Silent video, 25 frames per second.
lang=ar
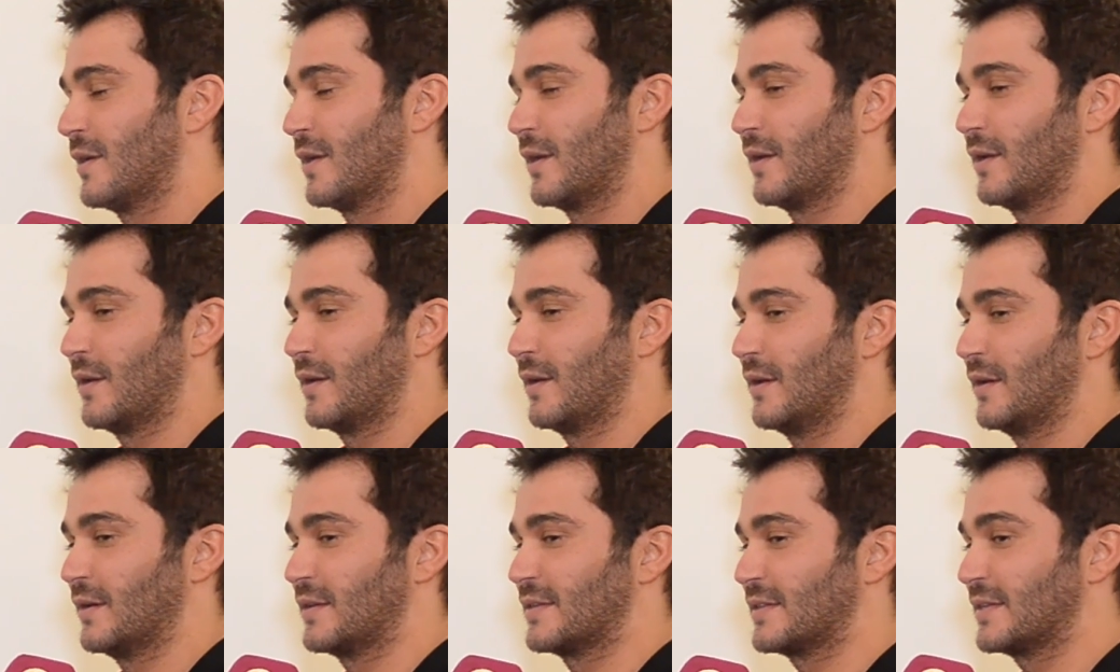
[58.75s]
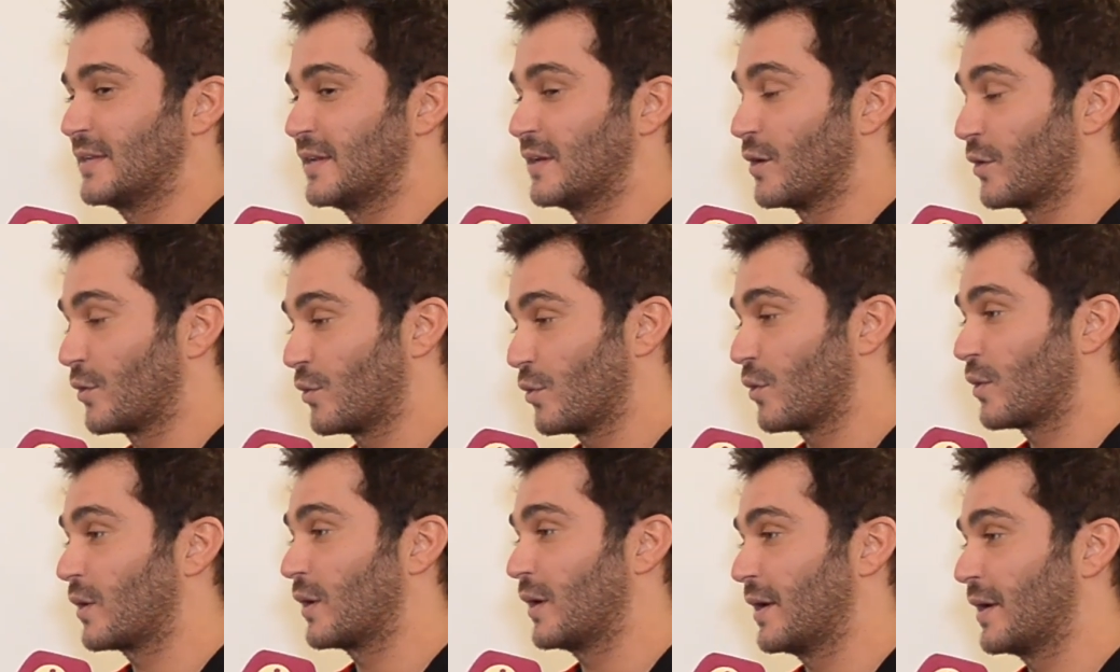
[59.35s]
الستيل
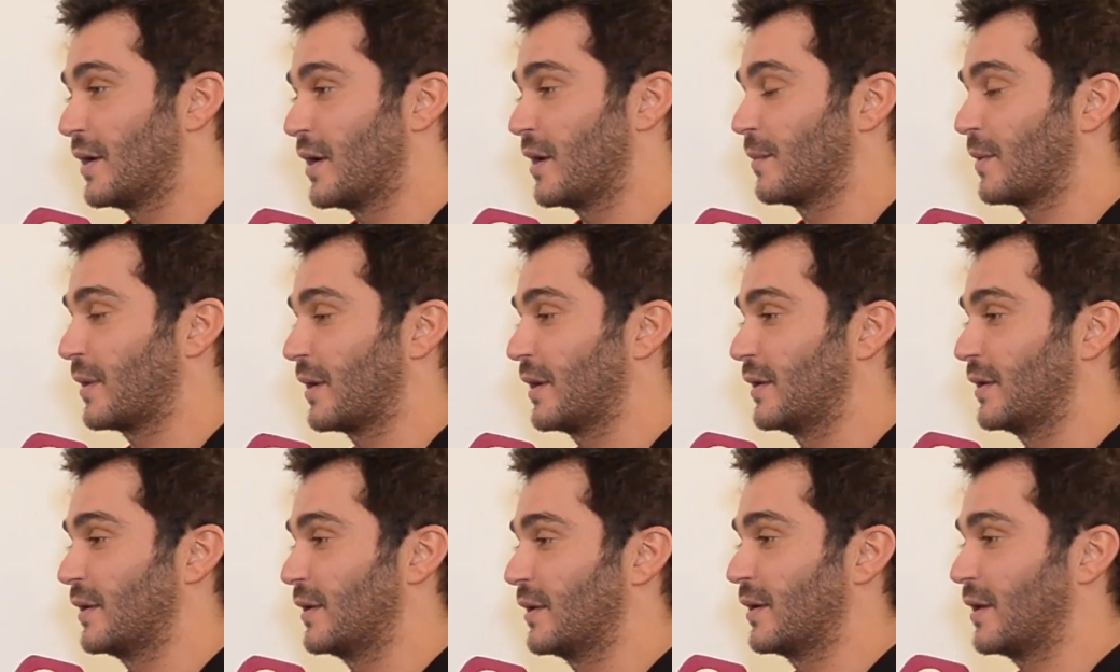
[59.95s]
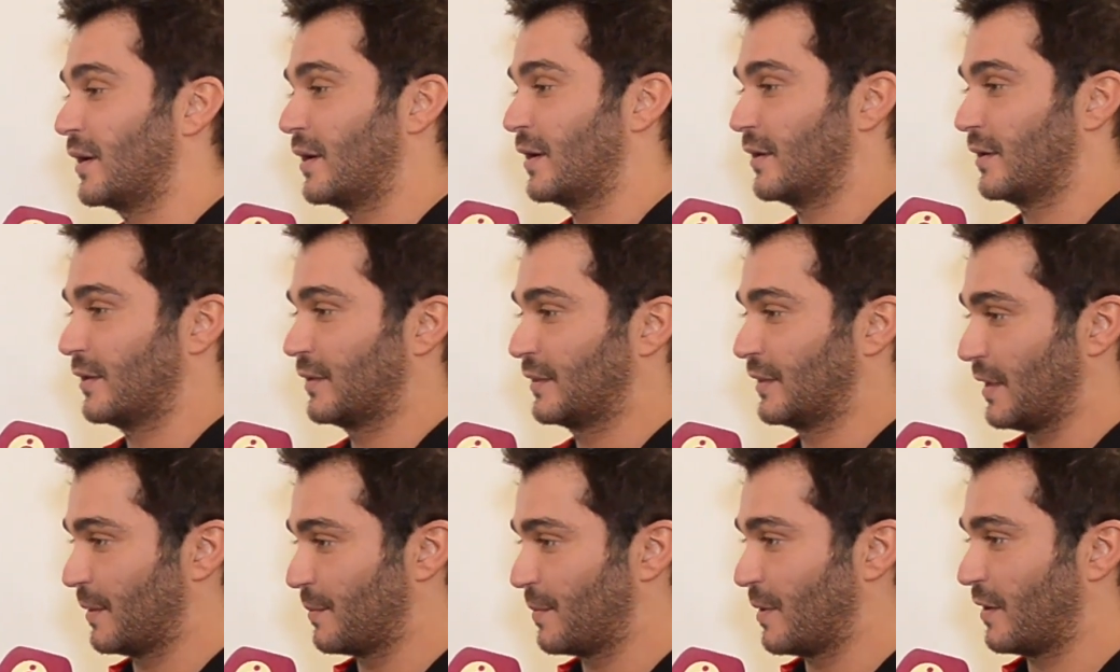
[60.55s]
الروك اللي انا عم غنيه رح
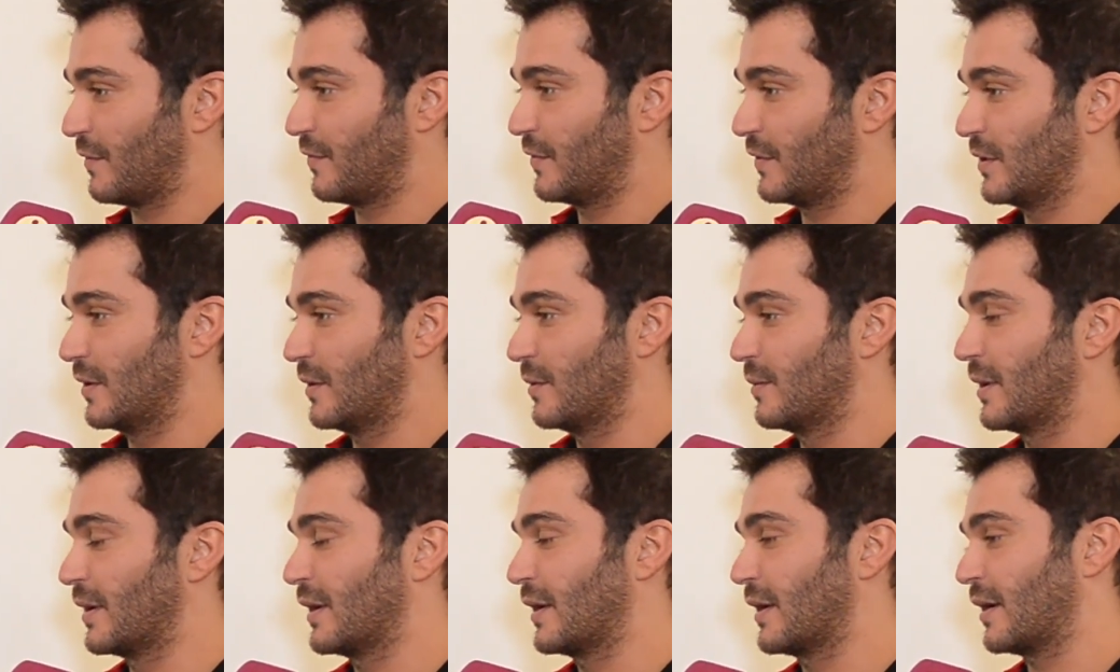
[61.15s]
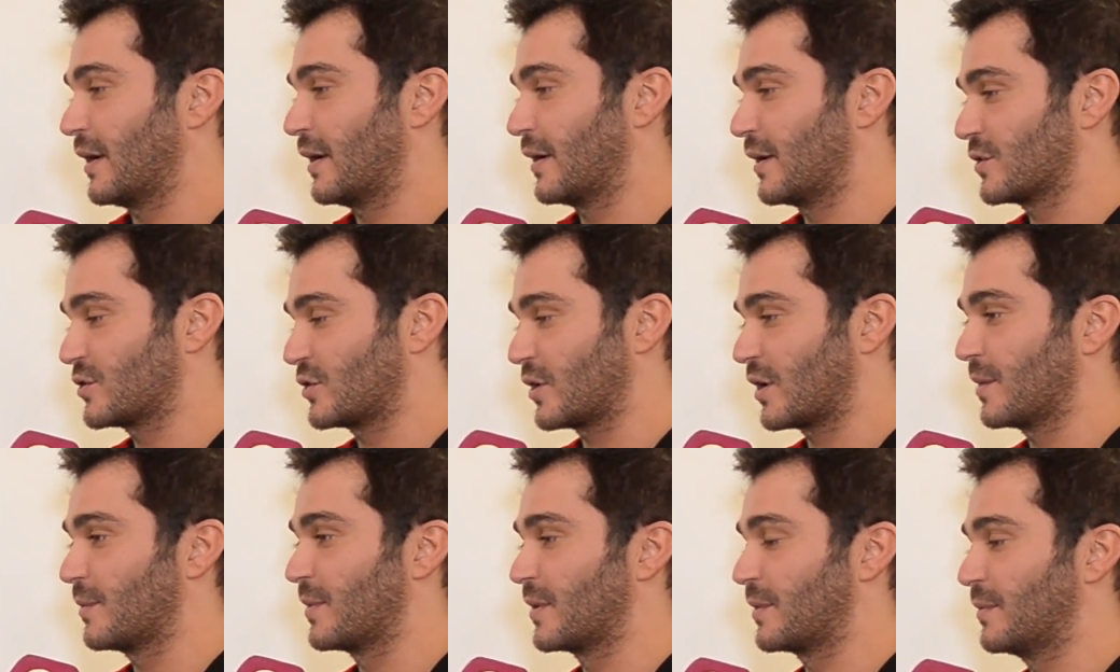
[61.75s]
تابع فيه ما انا انا
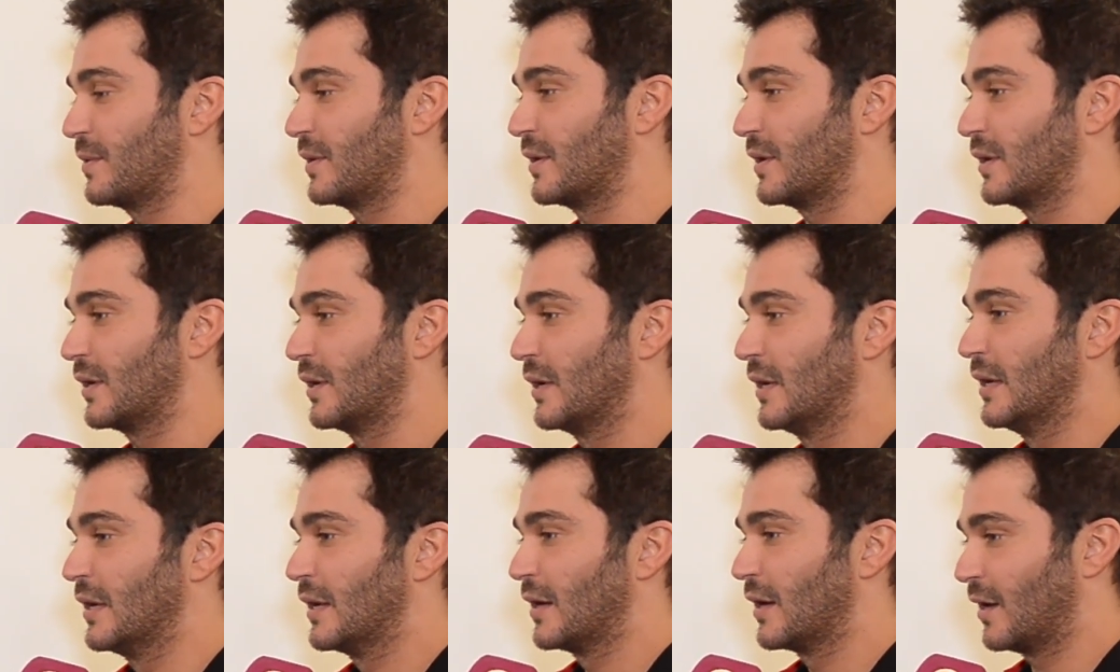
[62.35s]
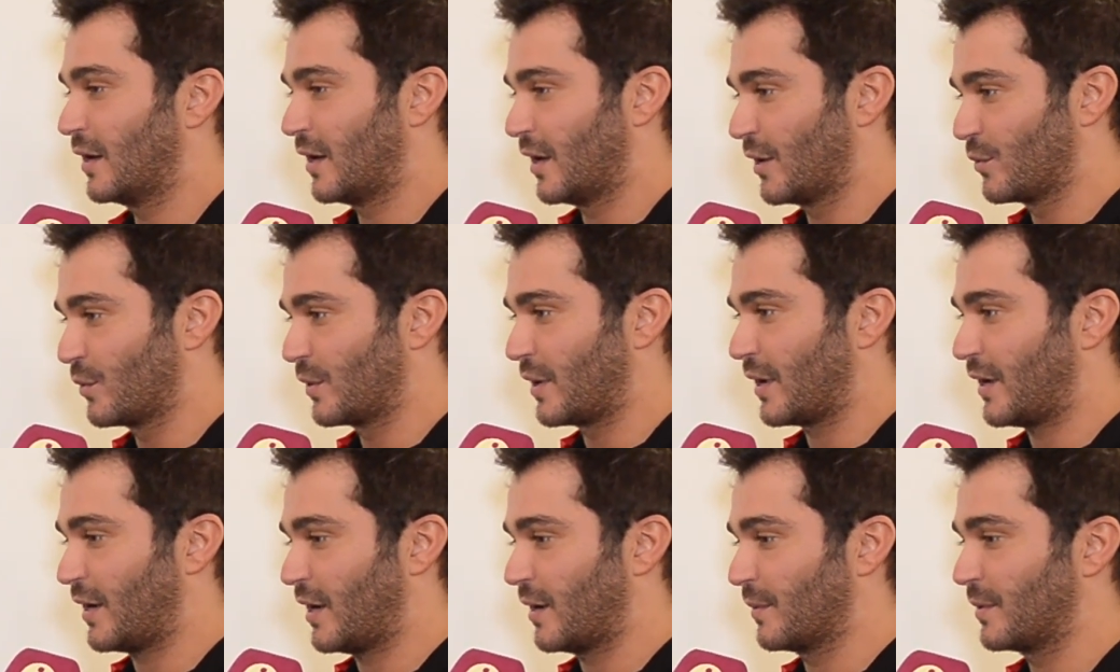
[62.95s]
جربت
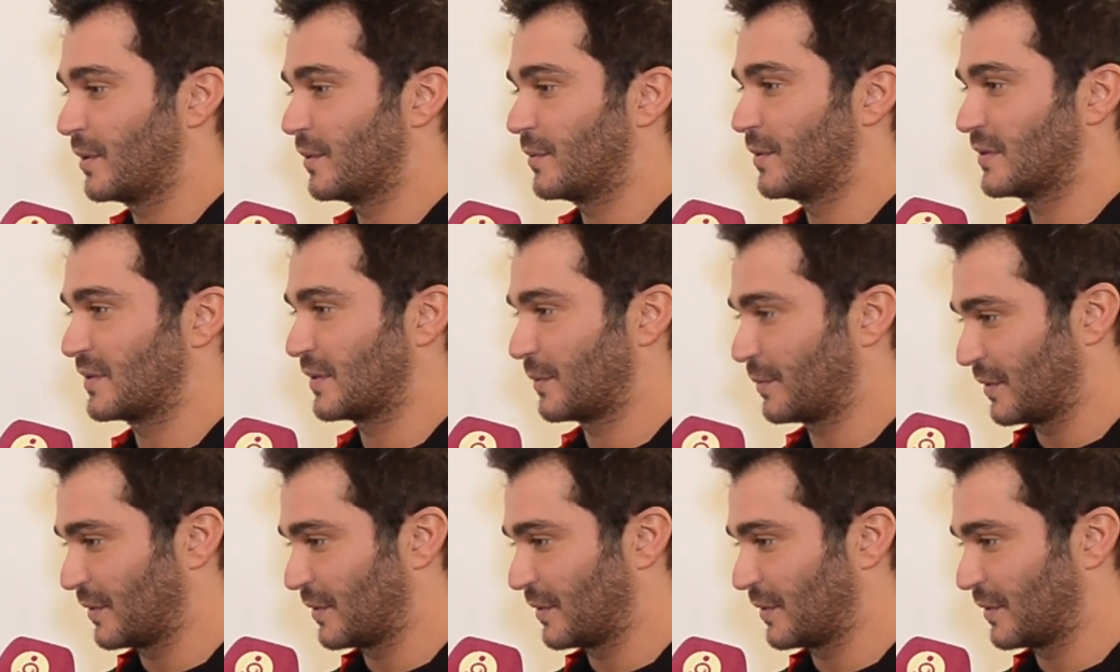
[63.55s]
بلعيونك حبيبي اذا